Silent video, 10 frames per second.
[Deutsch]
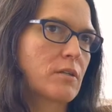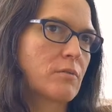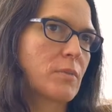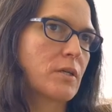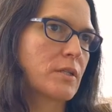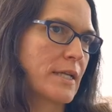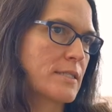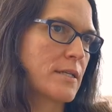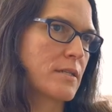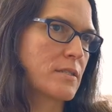immer
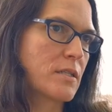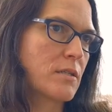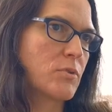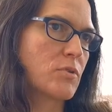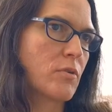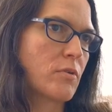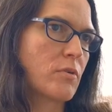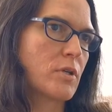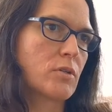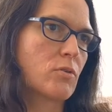
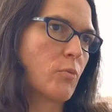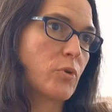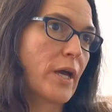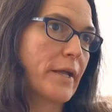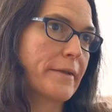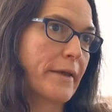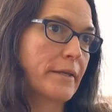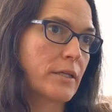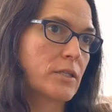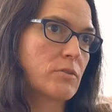Ganztagskinderbetreuung in kommunalen
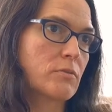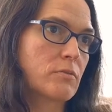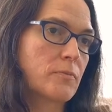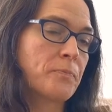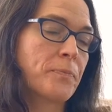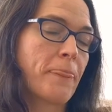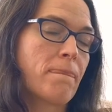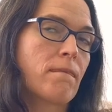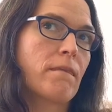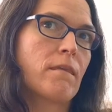Einrichtungen.
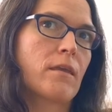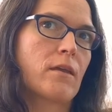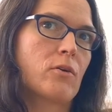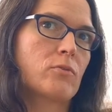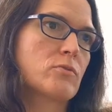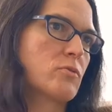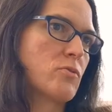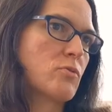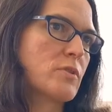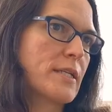Und
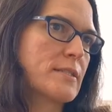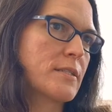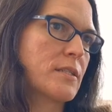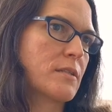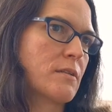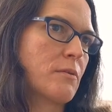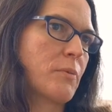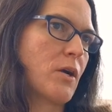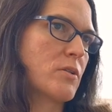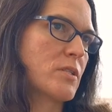zusätzlich ähm,
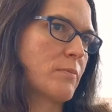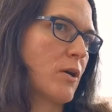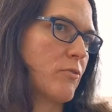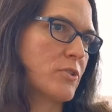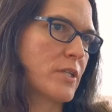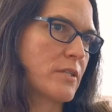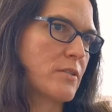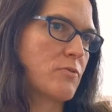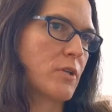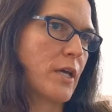braucht es aber auch
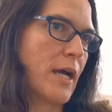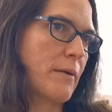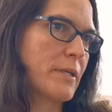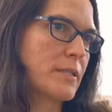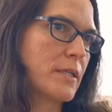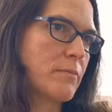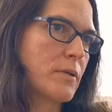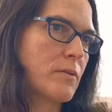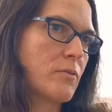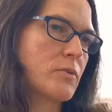verständnisvolle
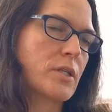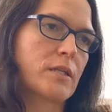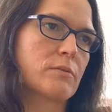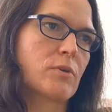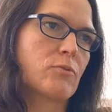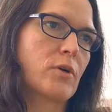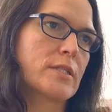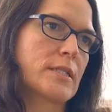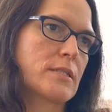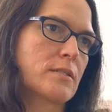Arbeitgeber. Und ich hatte immer
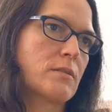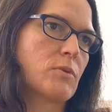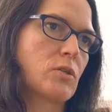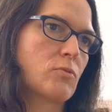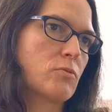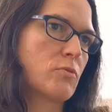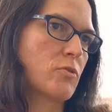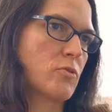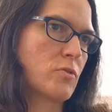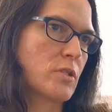Vorgesetzte, die mich gut
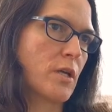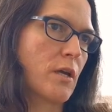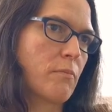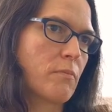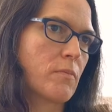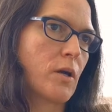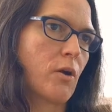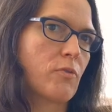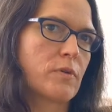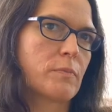unterstützt haben,
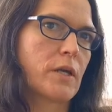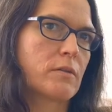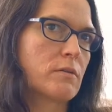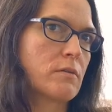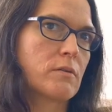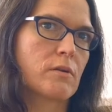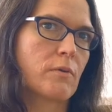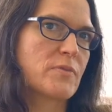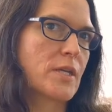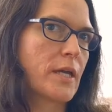auch wenn meine
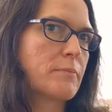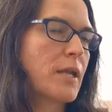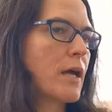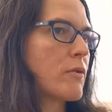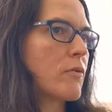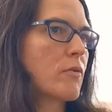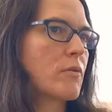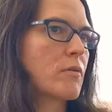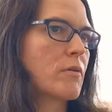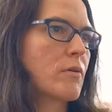ähm,
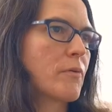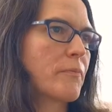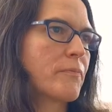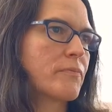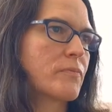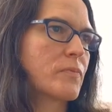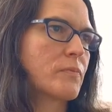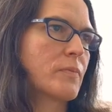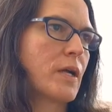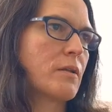Zeitplanung ähm,
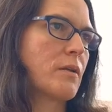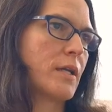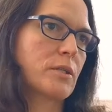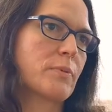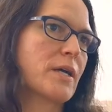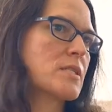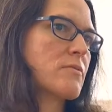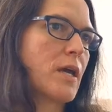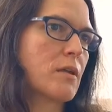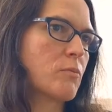mal angepasst
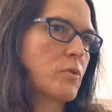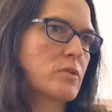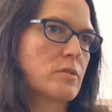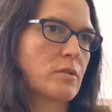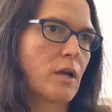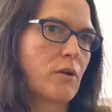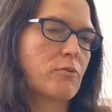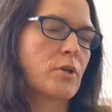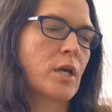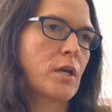werden mussten
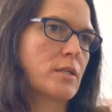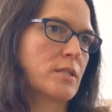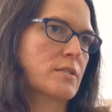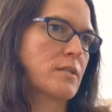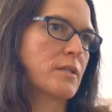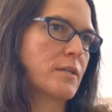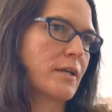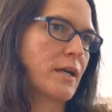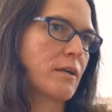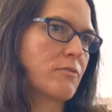darauf, dass die Kinder
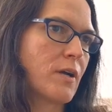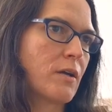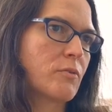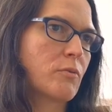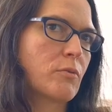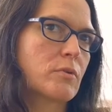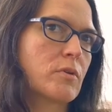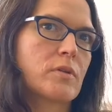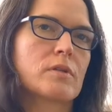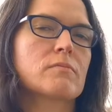krank waren
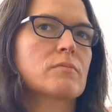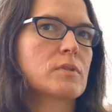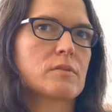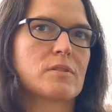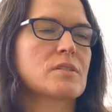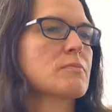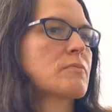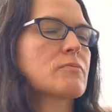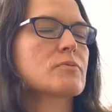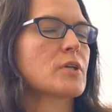oder dass ich
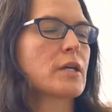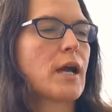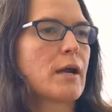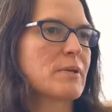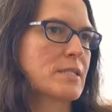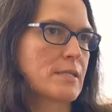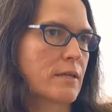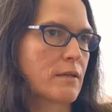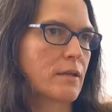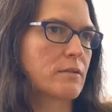schräge
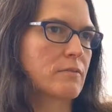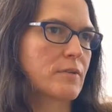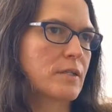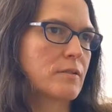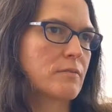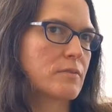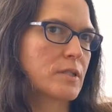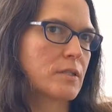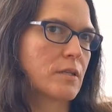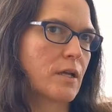Arbeitszeiten hatte, weil die Kinder